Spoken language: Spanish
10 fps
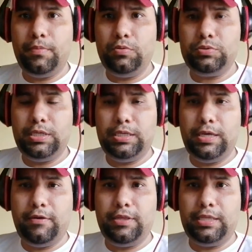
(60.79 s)
Ustedes
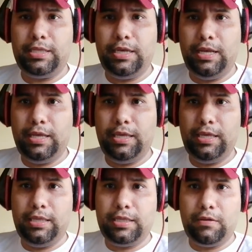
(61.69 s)
ya deben de tener en la
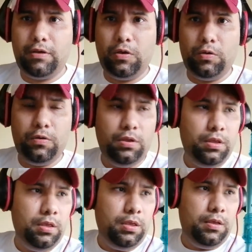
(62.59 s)
guía de trabajo
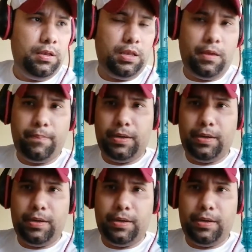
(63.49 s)
la